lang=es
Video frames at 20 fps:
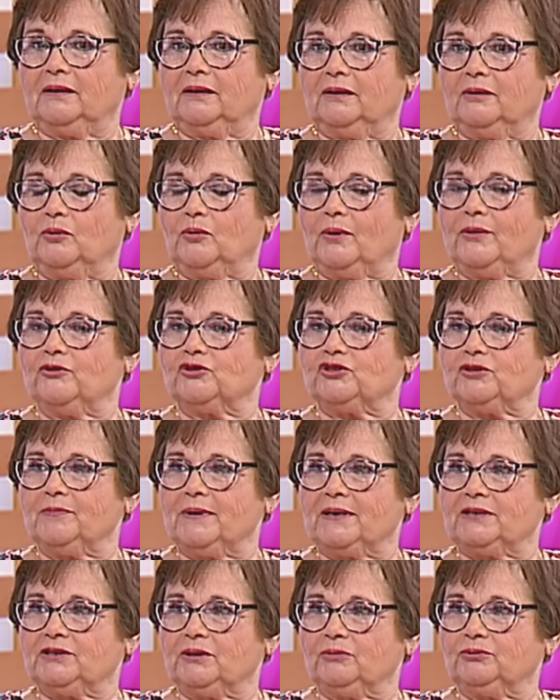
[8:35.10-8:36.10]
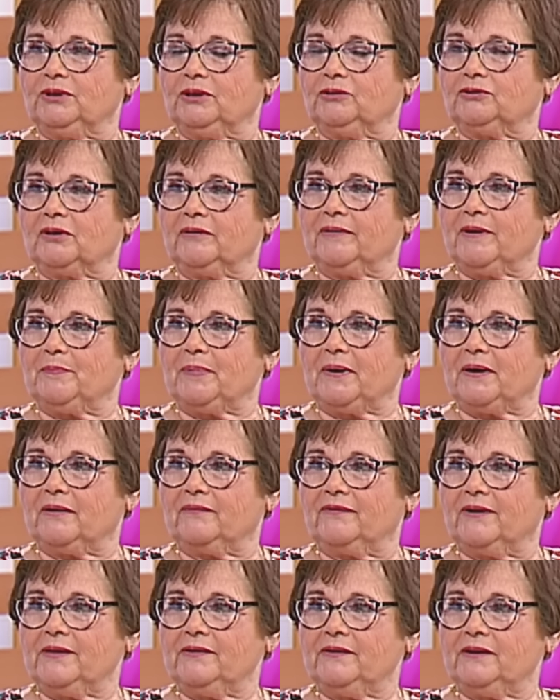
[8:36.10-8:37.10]
¿cuándo se marchó usted otra vez para
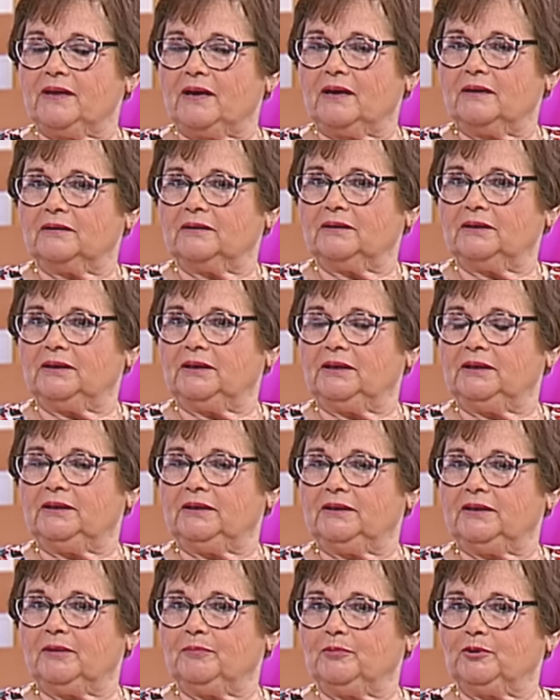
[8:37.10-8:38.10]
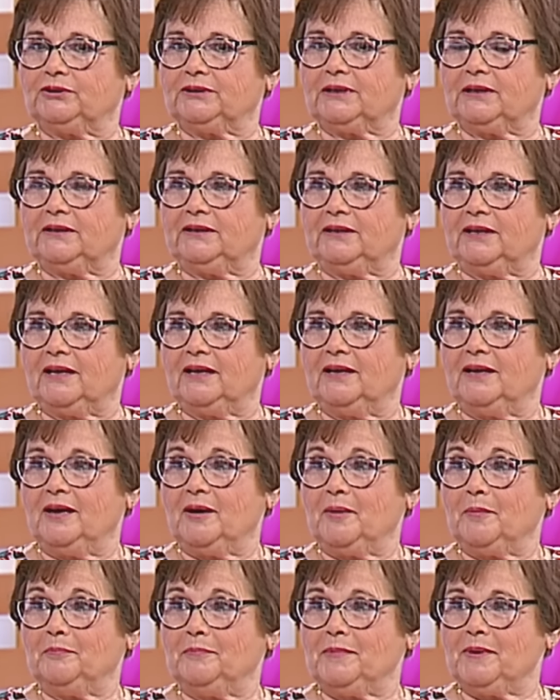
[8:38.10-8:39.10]
Francia? Y dice, pues tal día.
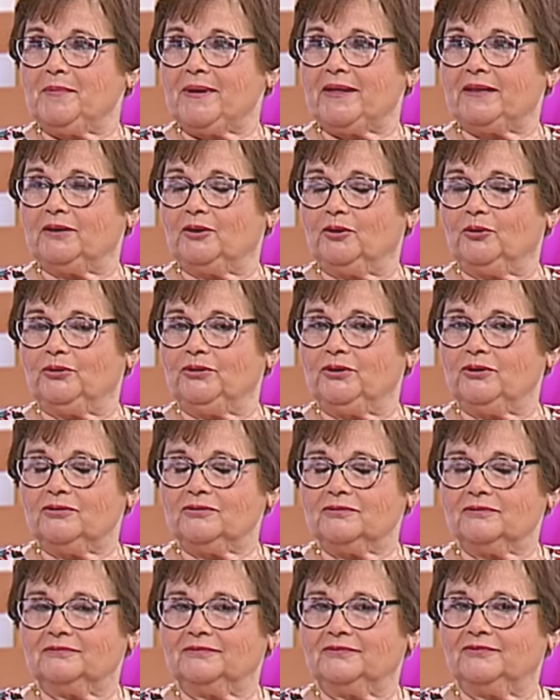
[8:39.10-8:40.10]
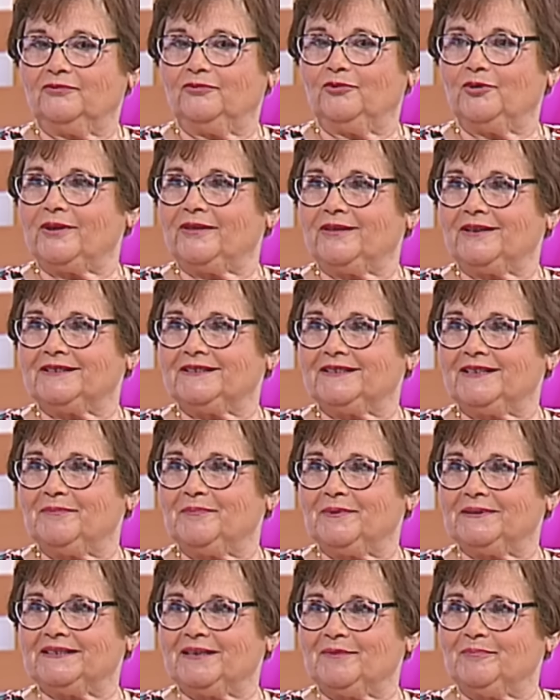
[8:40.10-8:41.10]
Mi madre cogió, fue a hacerse el
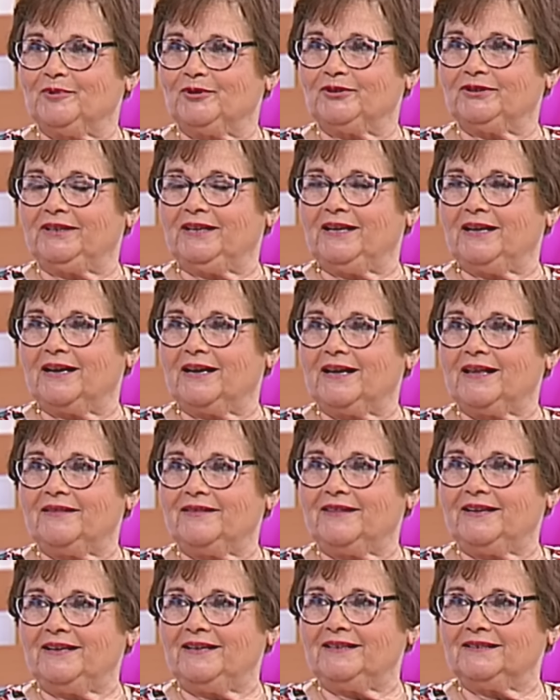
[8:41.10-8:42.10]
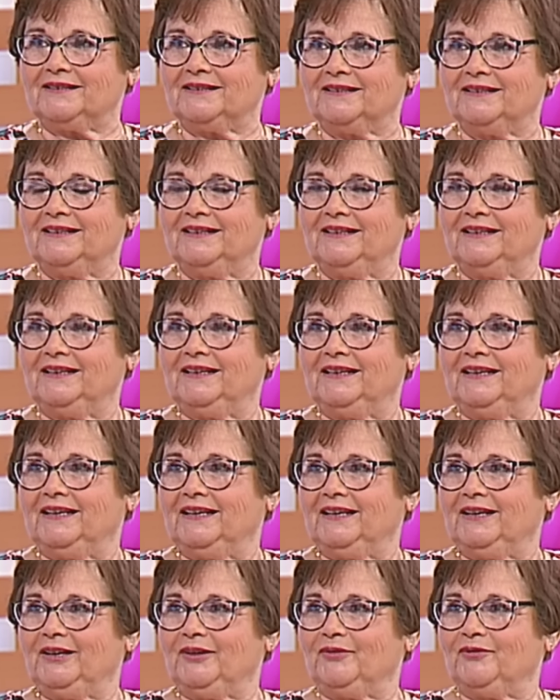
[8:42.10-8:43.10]
pasaporte a Cáceres
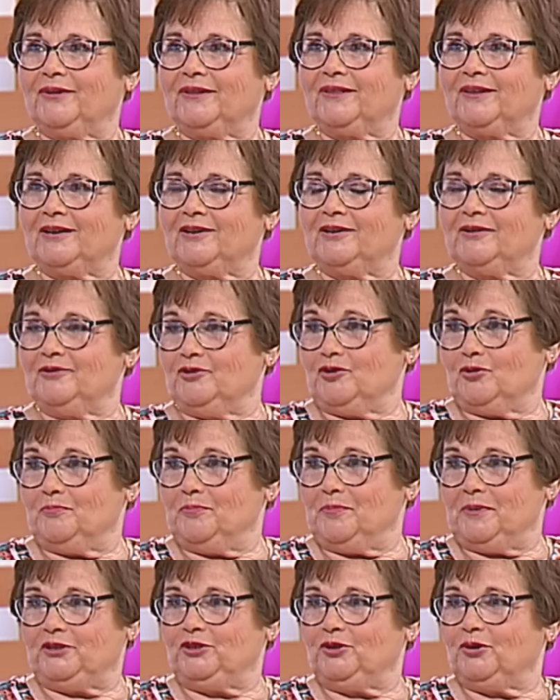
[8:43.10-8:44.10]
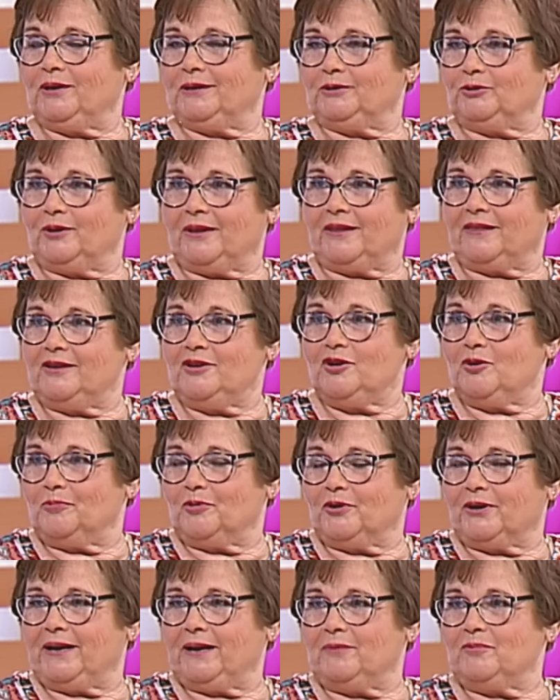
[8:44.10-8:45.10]
y fue nos metió a todas las cinco
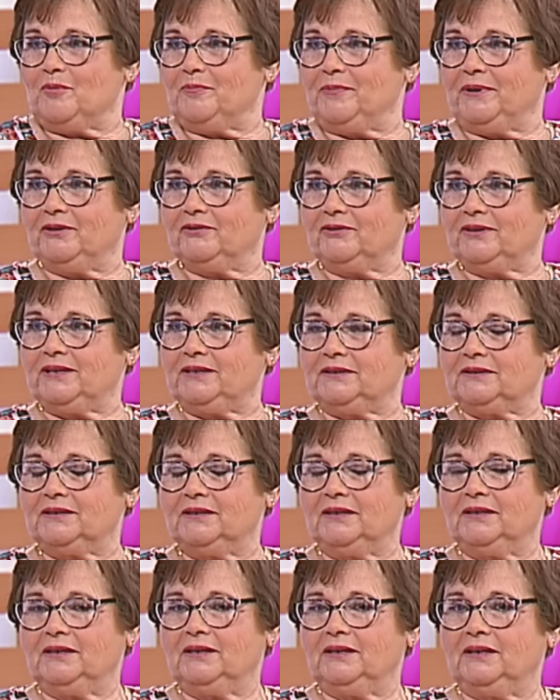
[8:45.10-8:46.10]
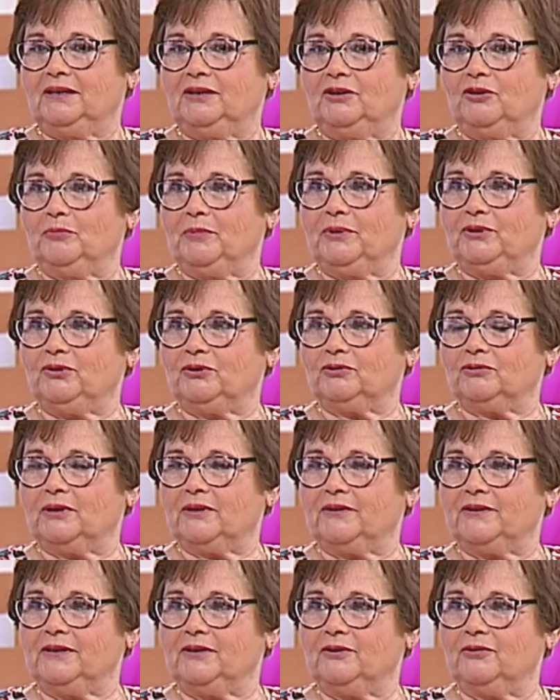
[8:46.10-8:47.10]
porque éramos menores, nos metió a todas
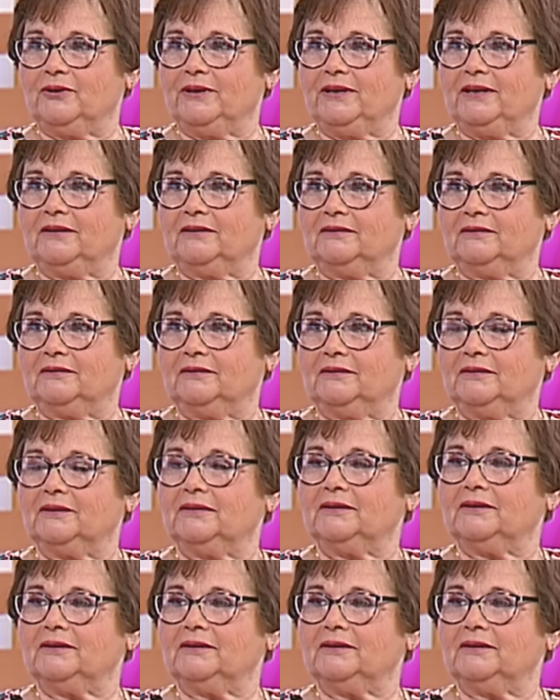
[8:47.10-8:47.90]
las cinco en,